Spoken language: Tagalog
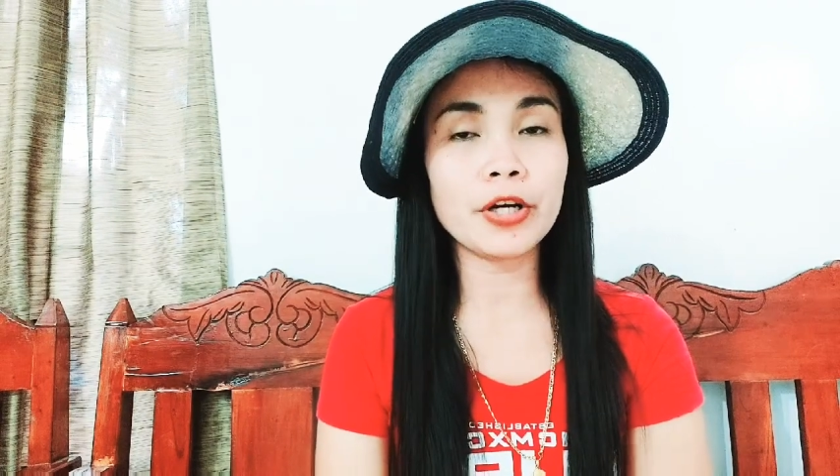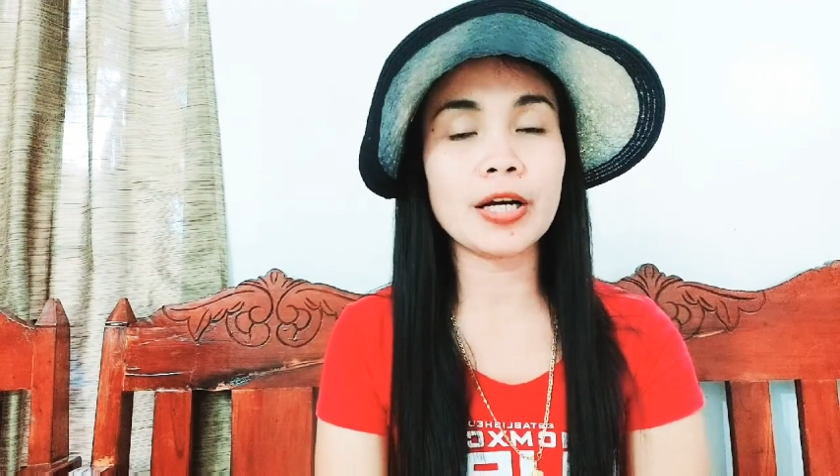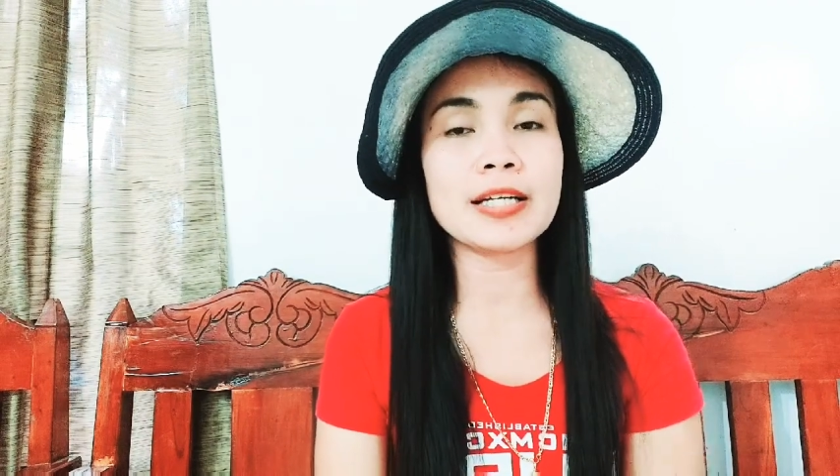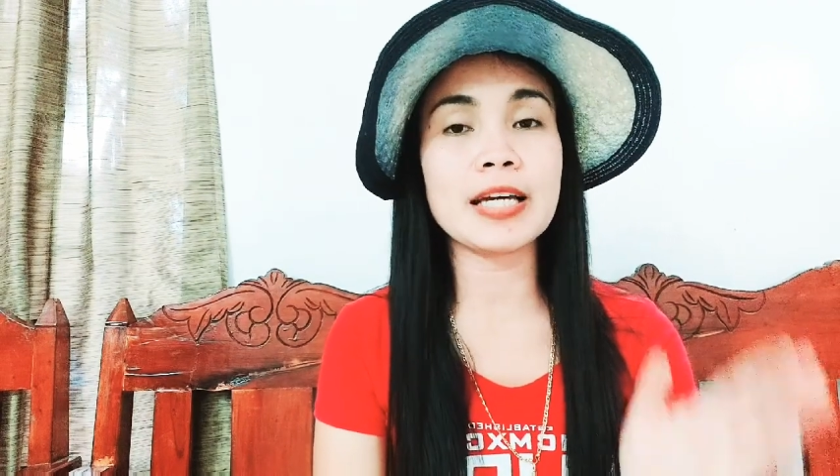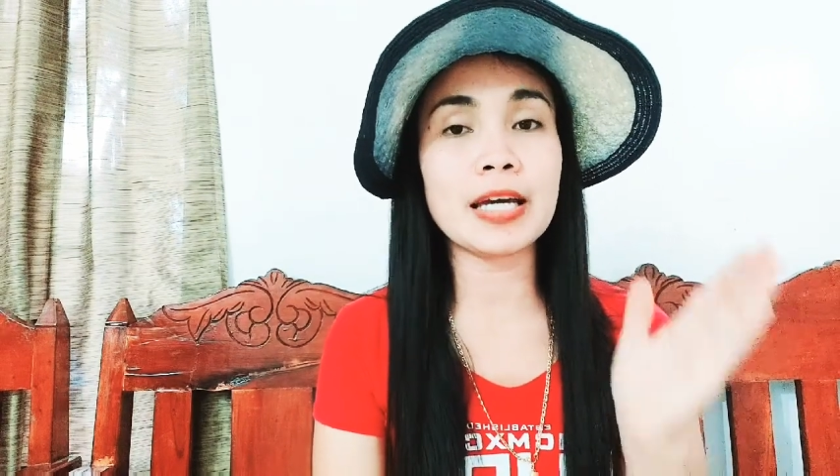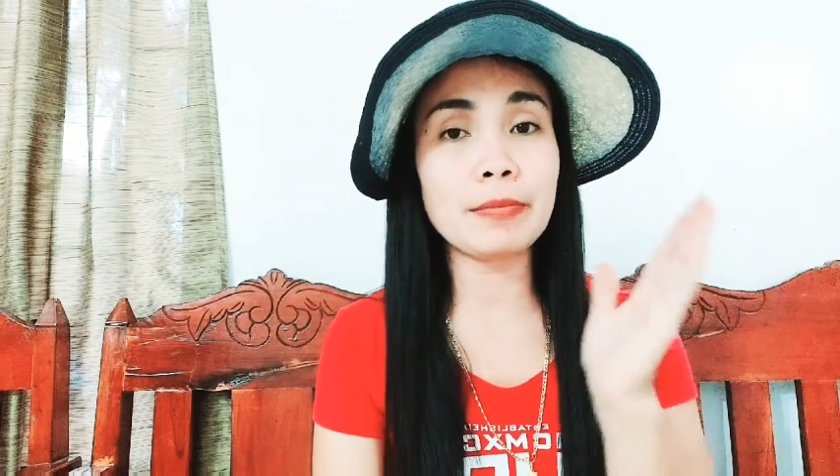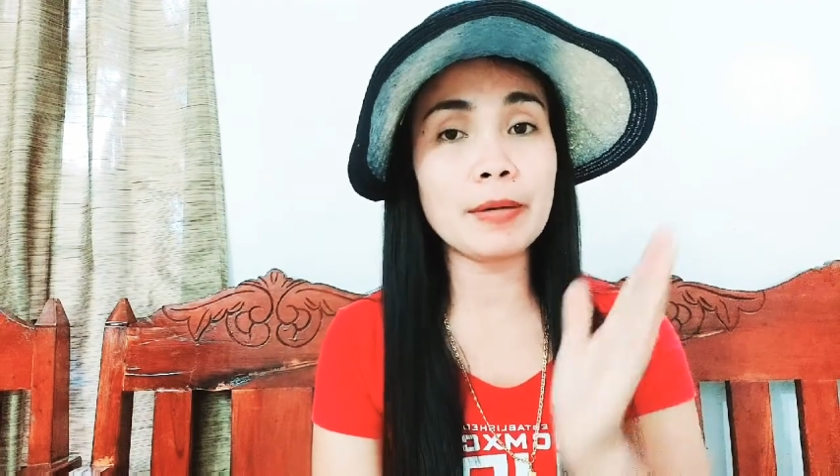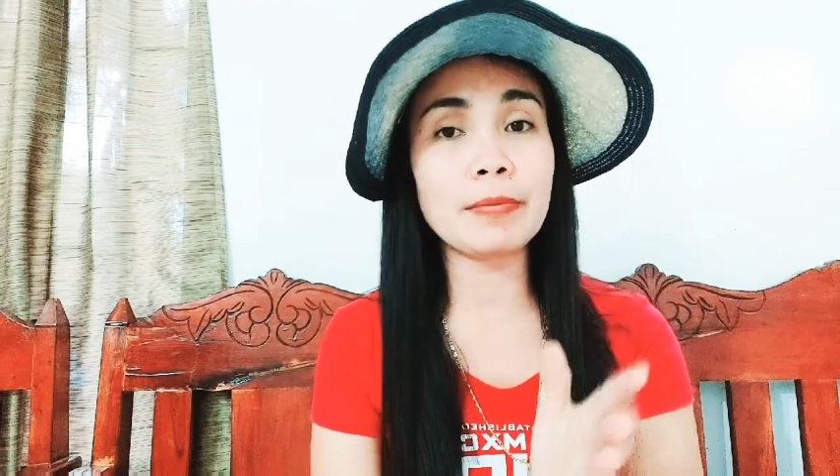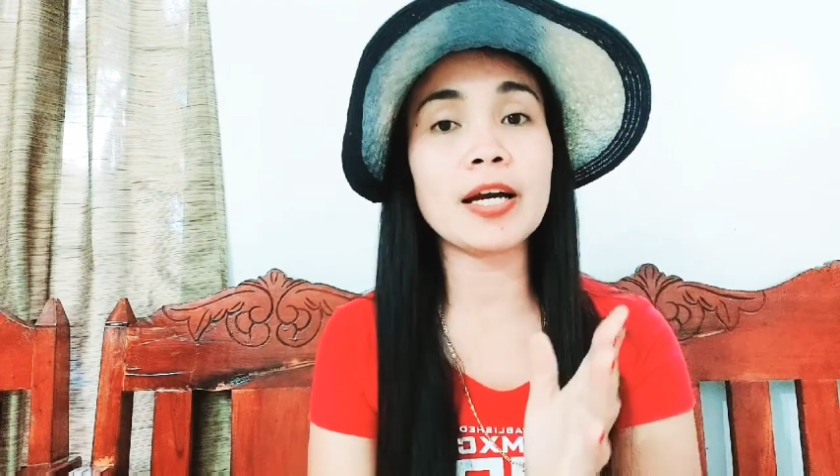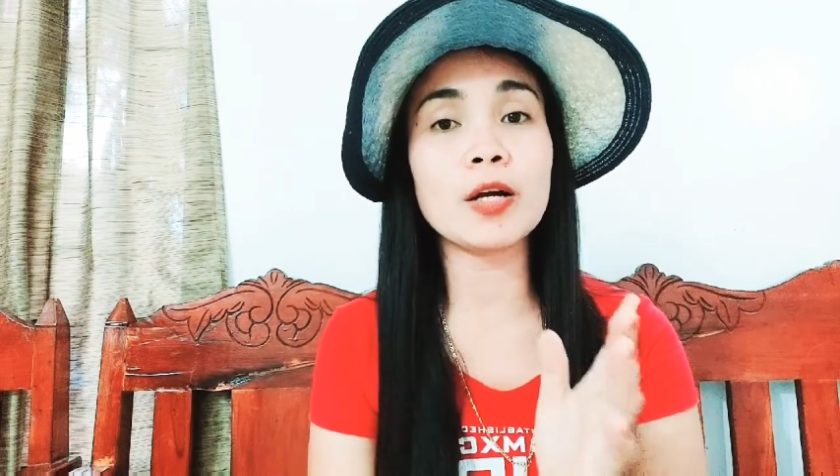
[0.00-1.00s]
kasi
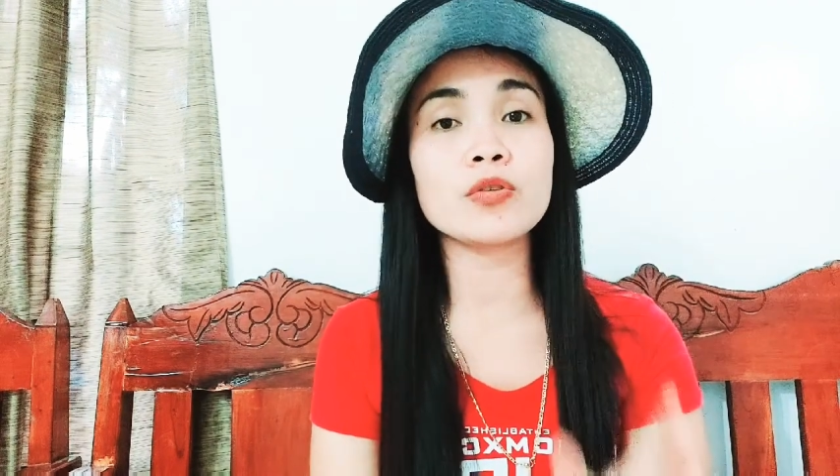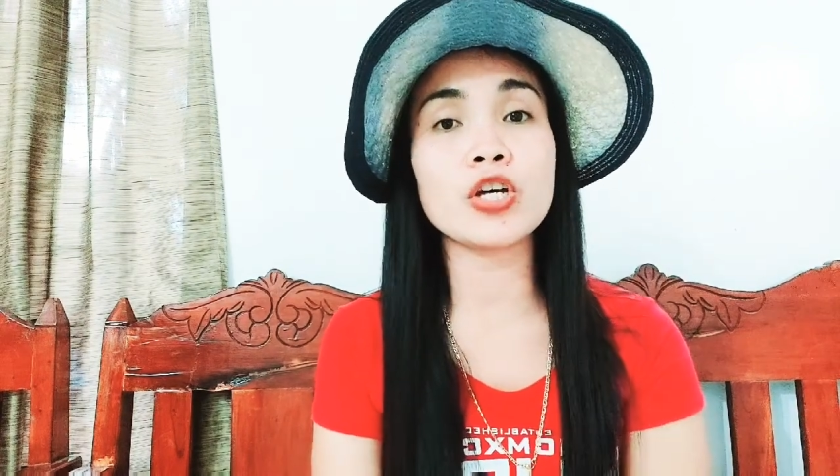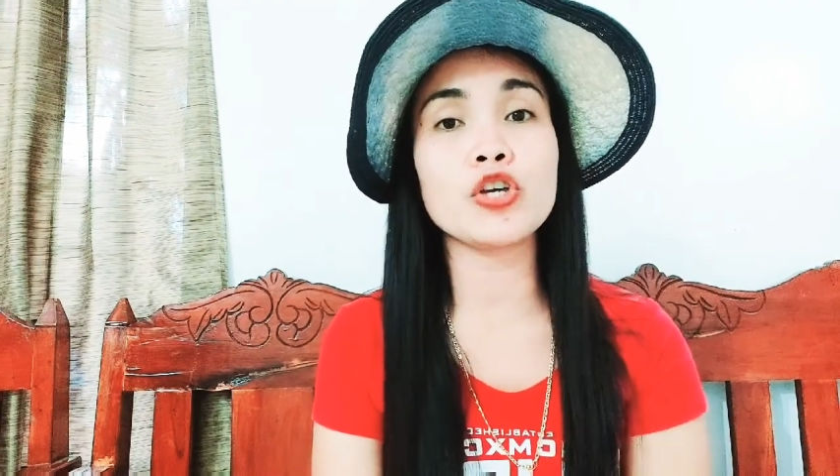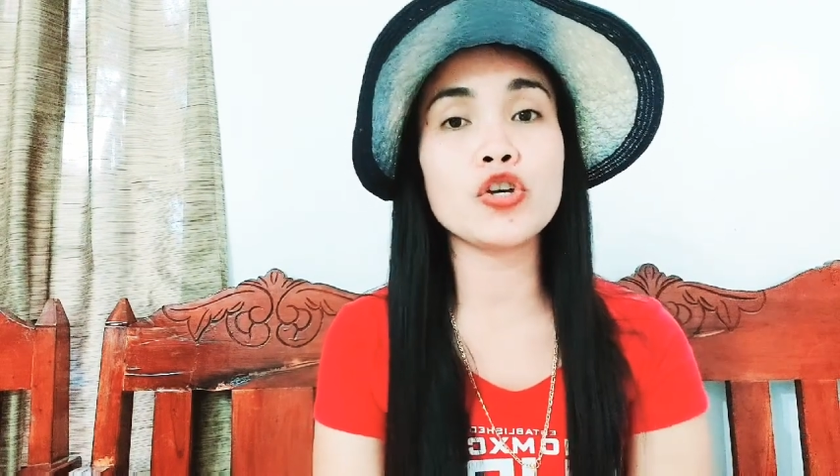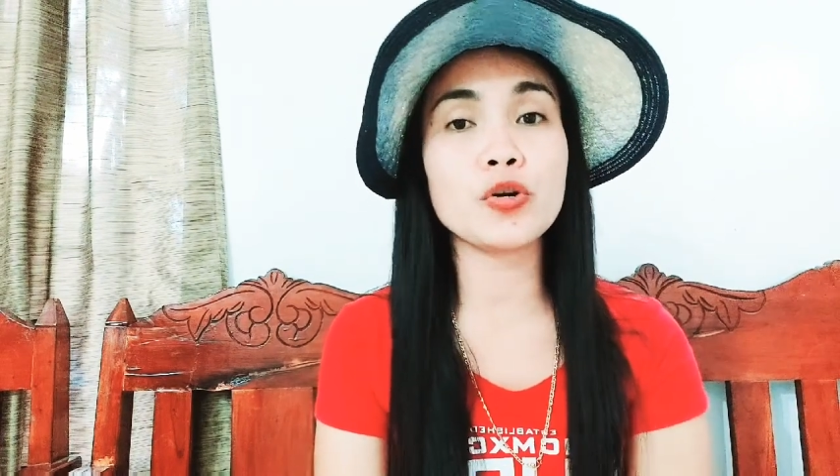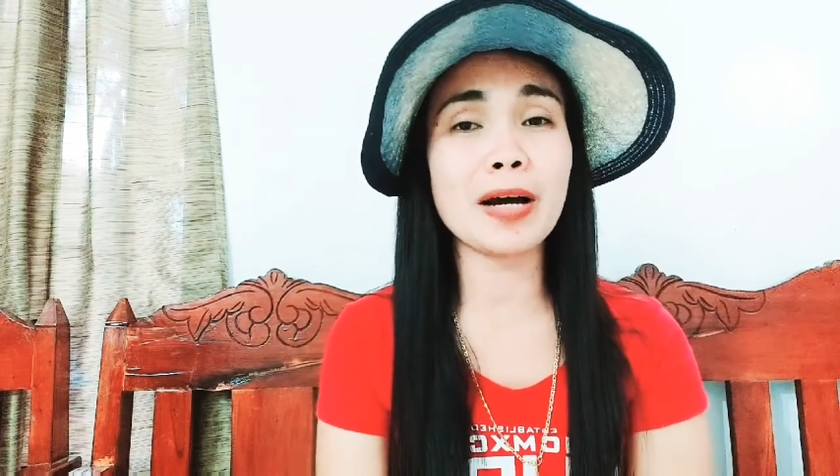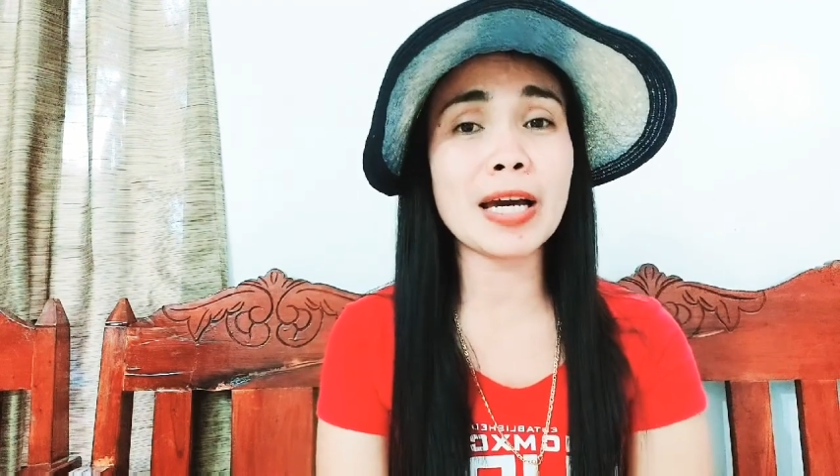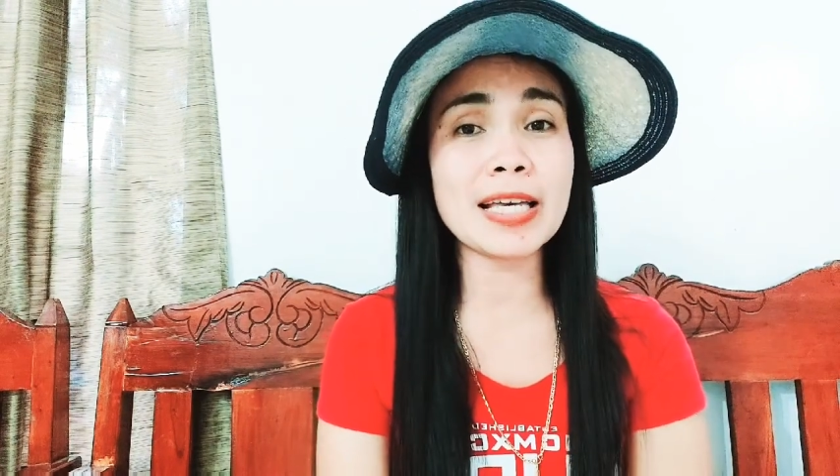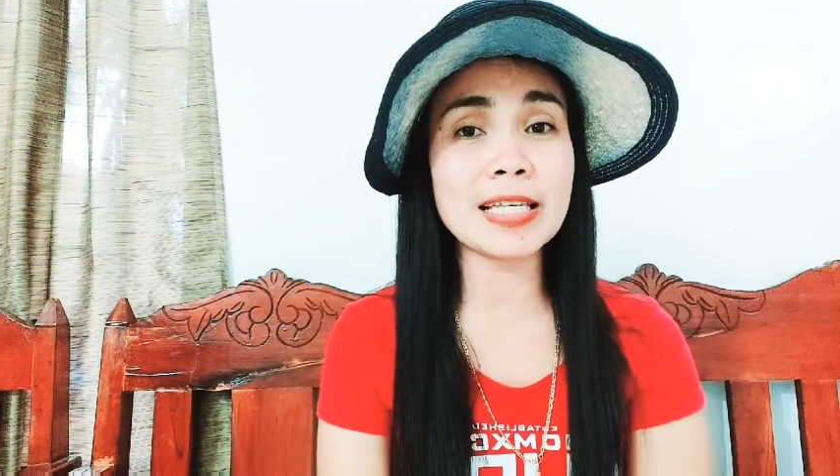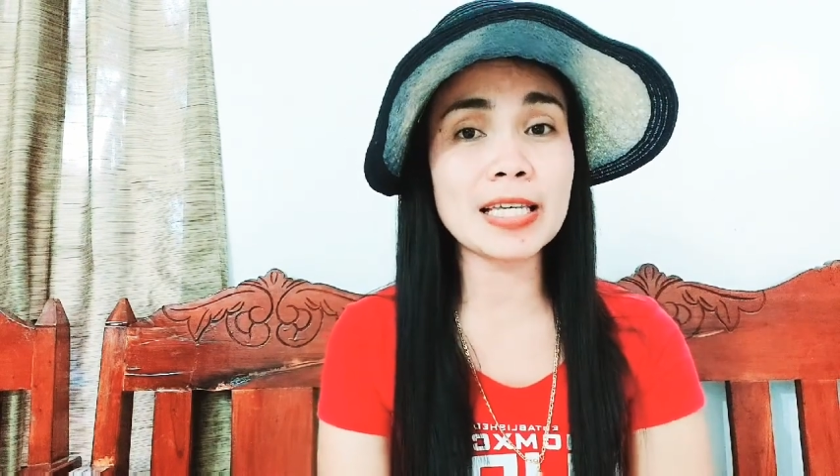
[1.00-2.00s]
ibibigay ko sa inyo yung mga
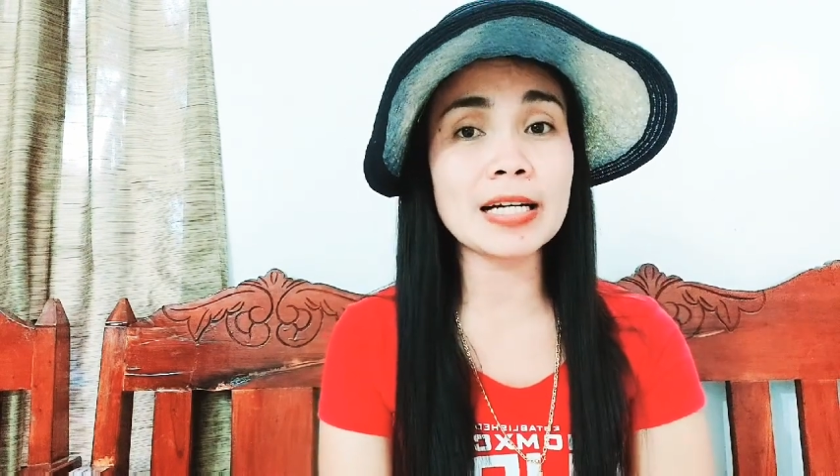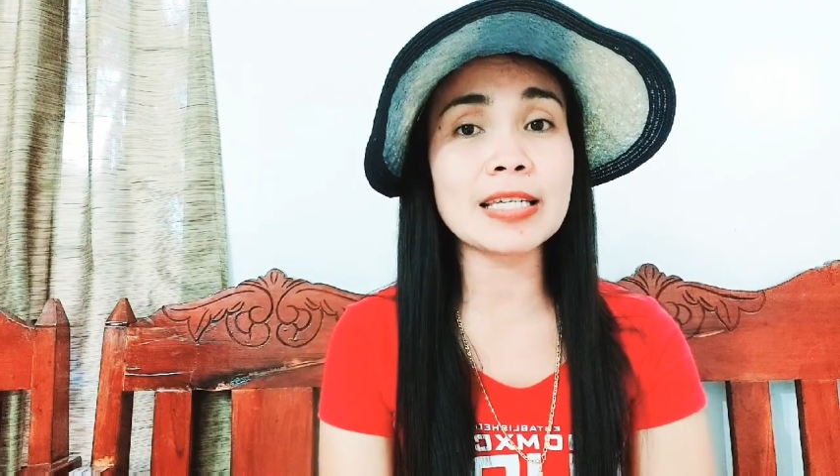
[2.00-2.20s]
exact